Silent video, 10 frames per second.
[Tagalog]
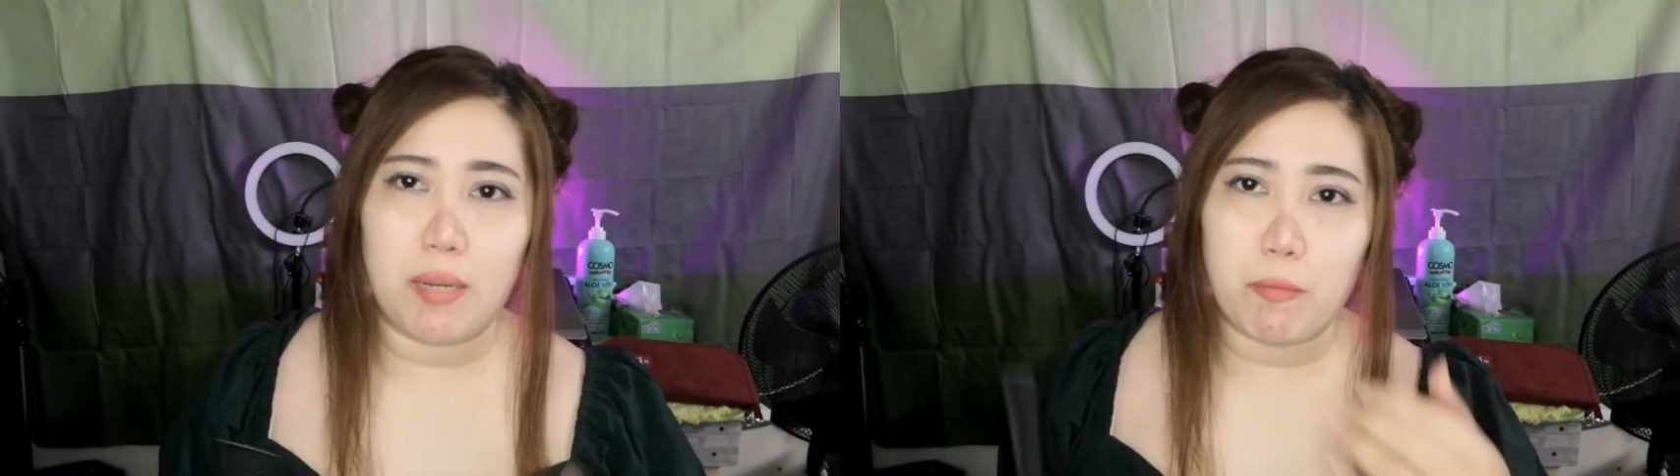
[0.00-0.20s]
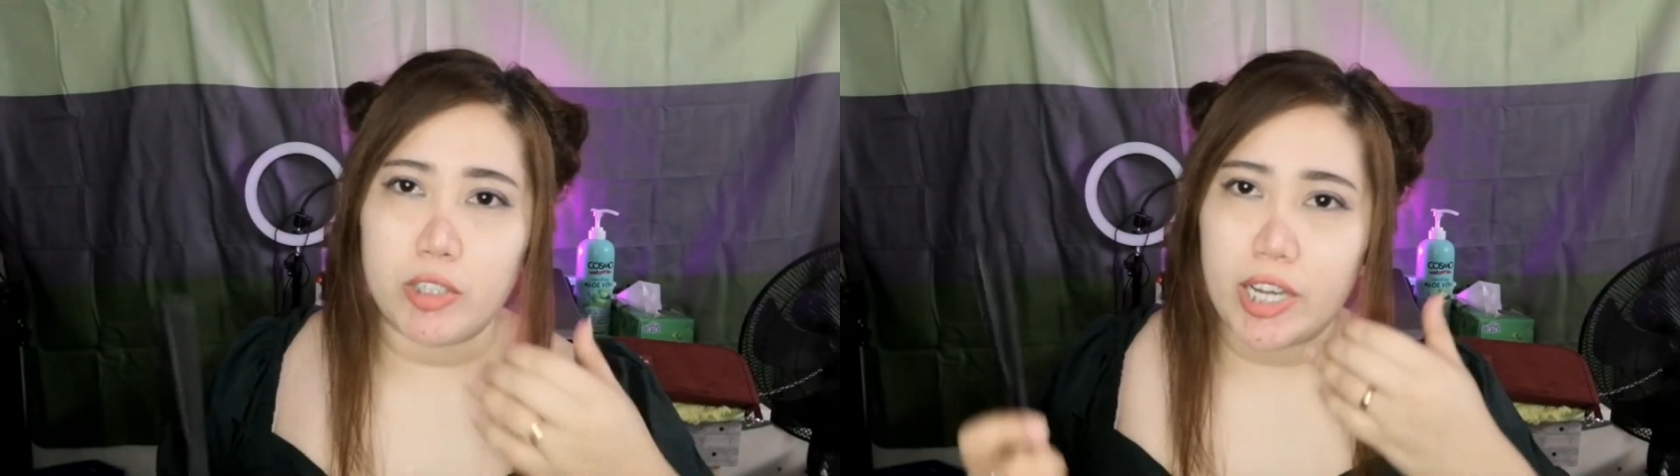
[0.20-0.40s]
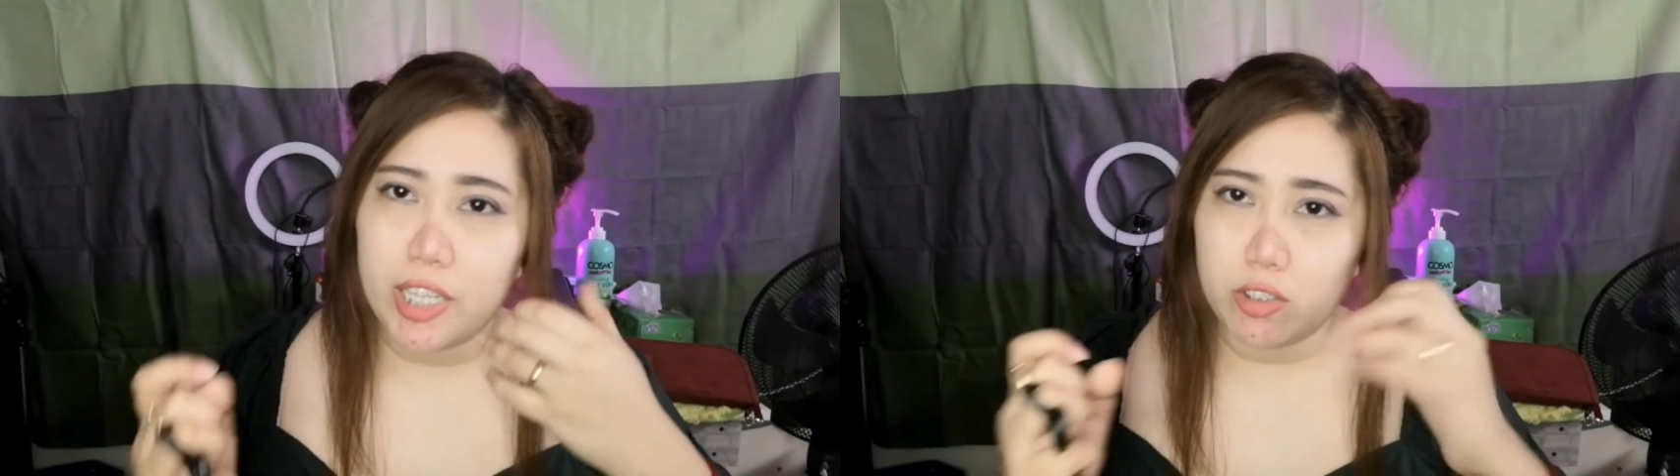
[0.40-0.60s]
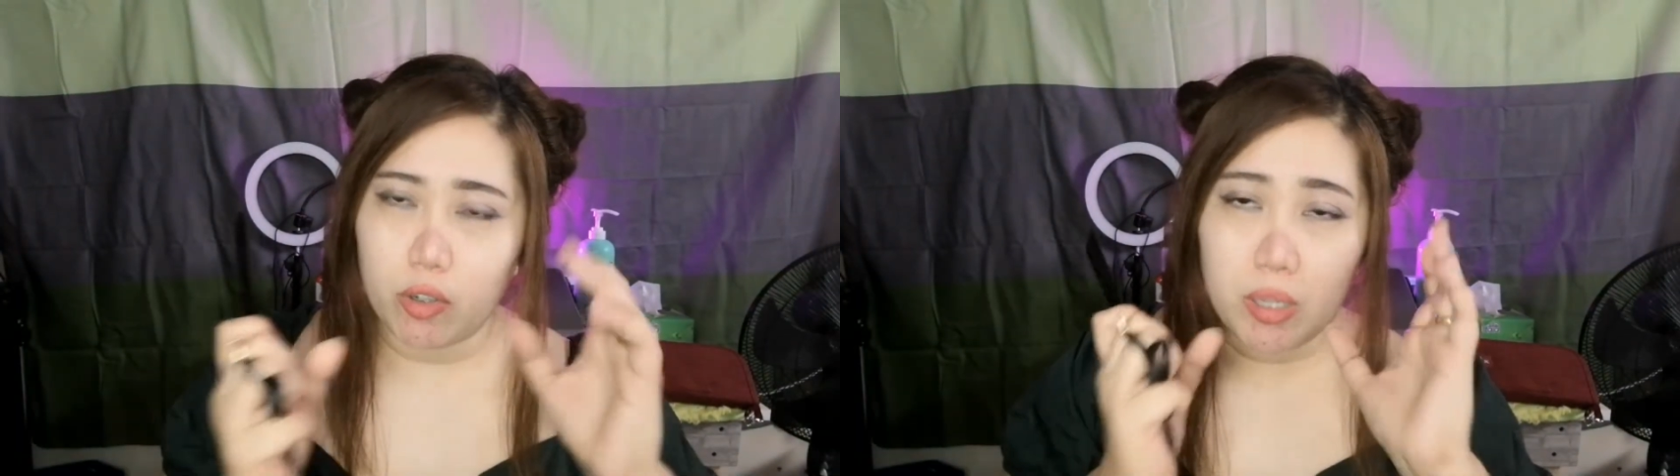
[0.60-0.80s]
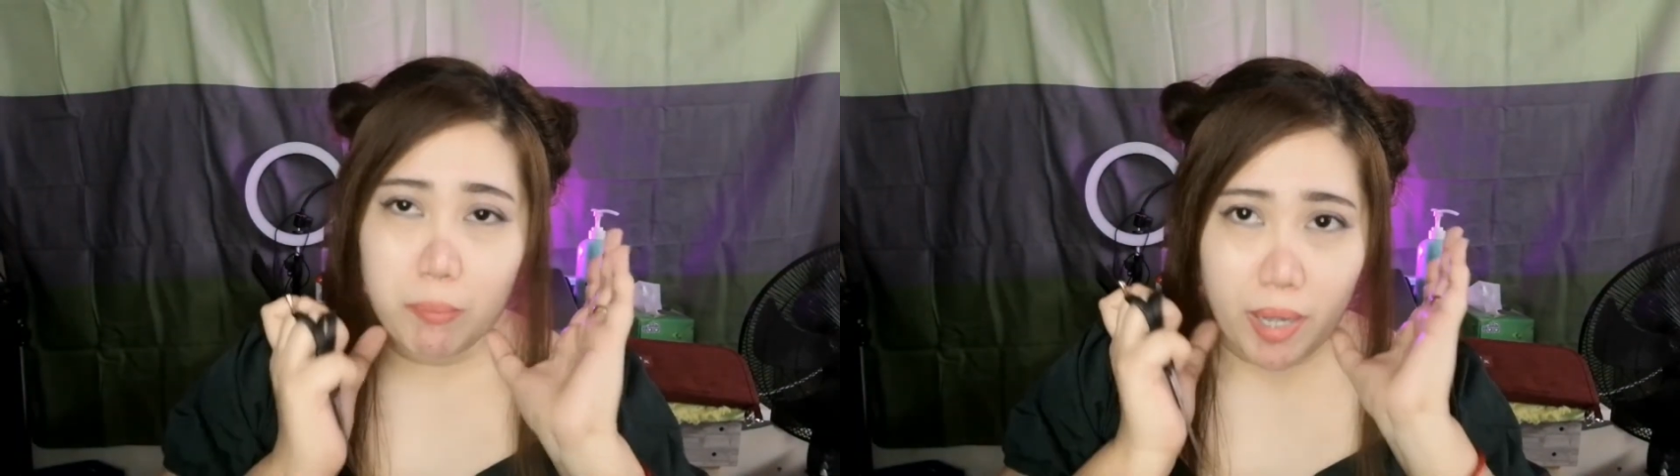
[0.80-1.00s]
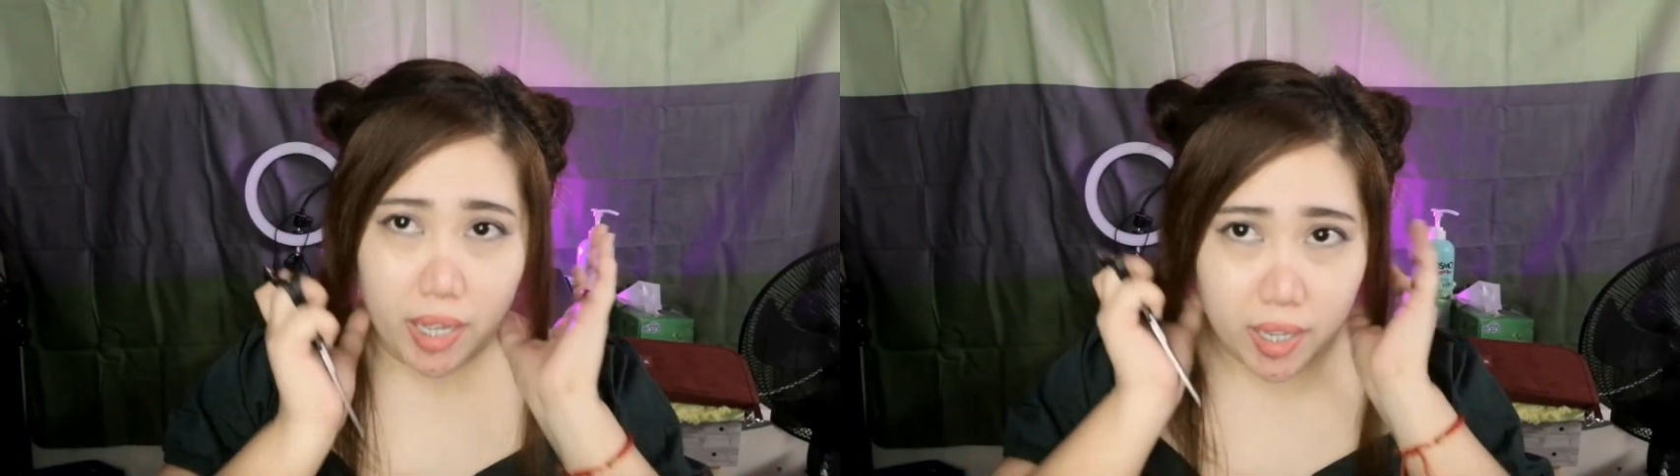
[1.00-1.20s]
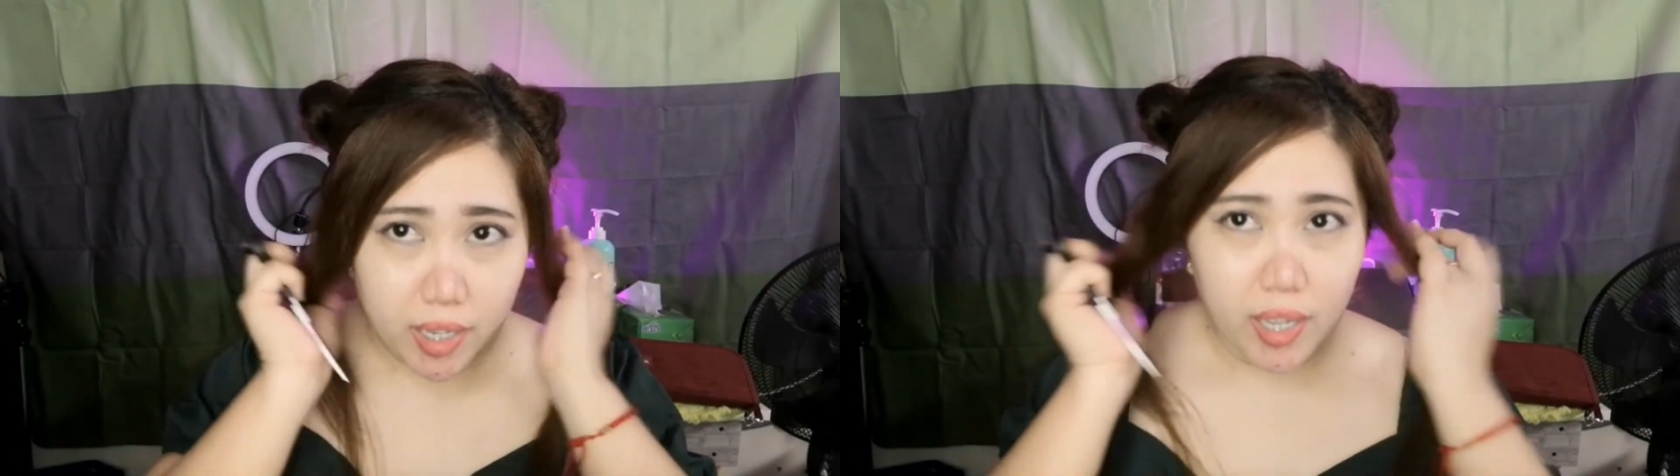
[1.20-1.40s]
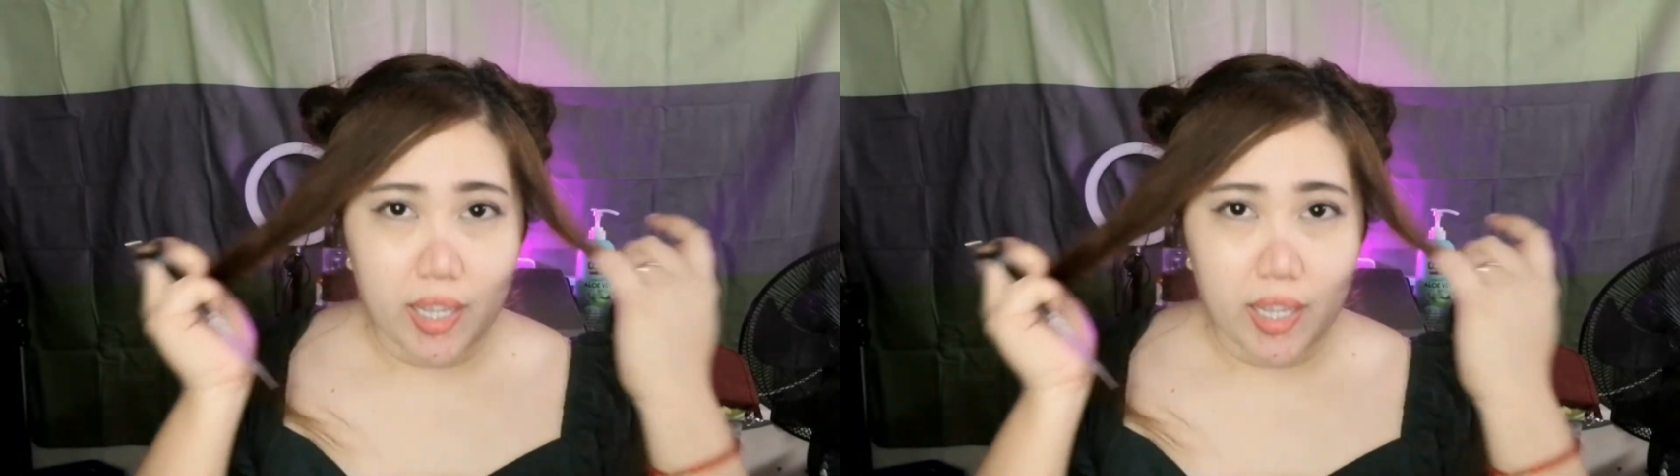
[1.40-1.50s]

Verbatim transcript: ng moderatsyong iba.